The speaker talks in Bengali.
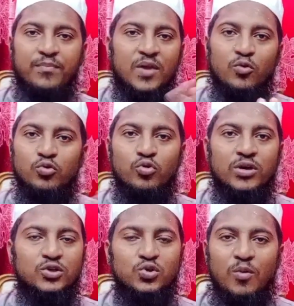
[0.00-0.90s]
আপনার কোনো
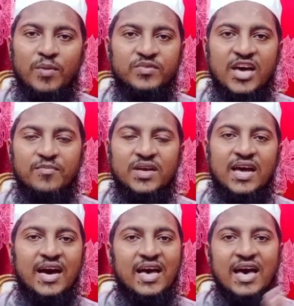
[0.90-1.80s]
কিছুর অভাব থাকবে
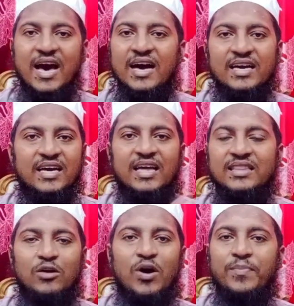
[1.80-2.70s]
না
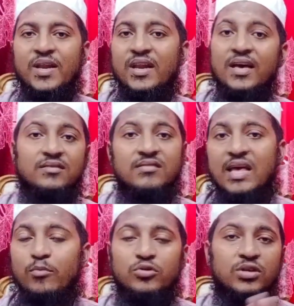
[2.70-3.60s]
আখেরাতেও আপনার নাচ
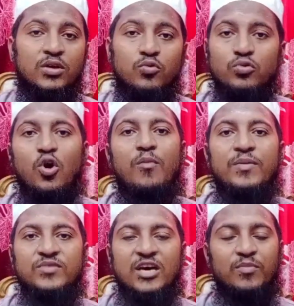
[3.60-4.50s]
নেয়ামতের কোনো
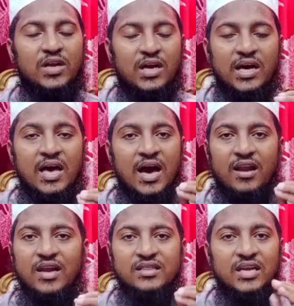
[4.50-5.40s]
অভাব থাকবে না
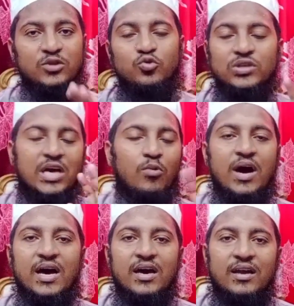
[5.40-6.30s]
আল্লাহ তালা দুনিয়া ও
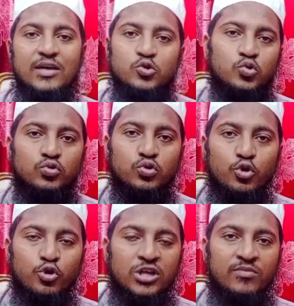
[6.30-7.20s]
আখারাত
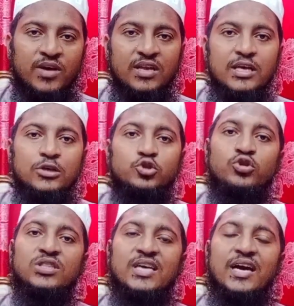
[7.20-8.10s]
সুন্দর করে দেবেন
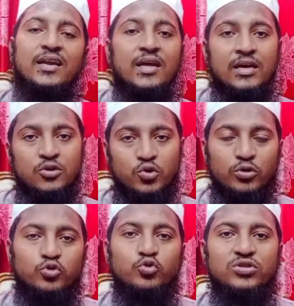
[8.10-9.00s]
যদি তার
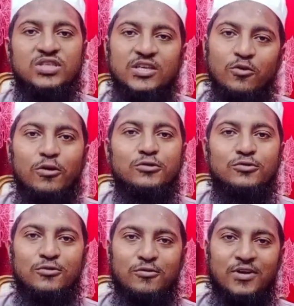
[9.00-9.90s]
সন্তুষ্টি
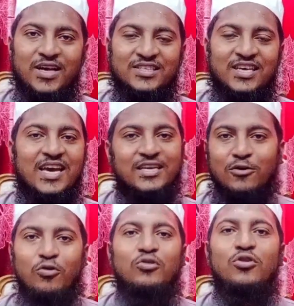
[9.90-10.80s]
অর্জন করা যায়
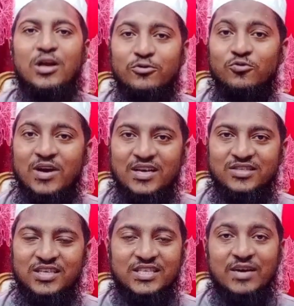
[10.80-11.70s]
একটা ঘটনাও তো
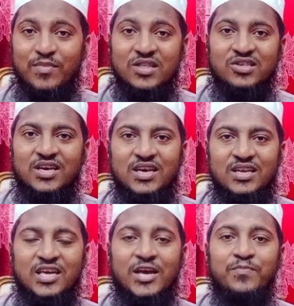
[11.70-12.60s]
আছে যে এক
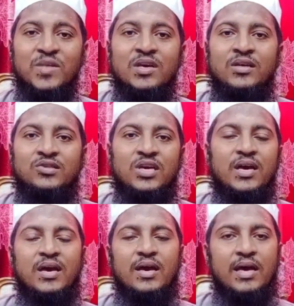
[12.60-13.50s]
বাদশাকে নিয়ে যে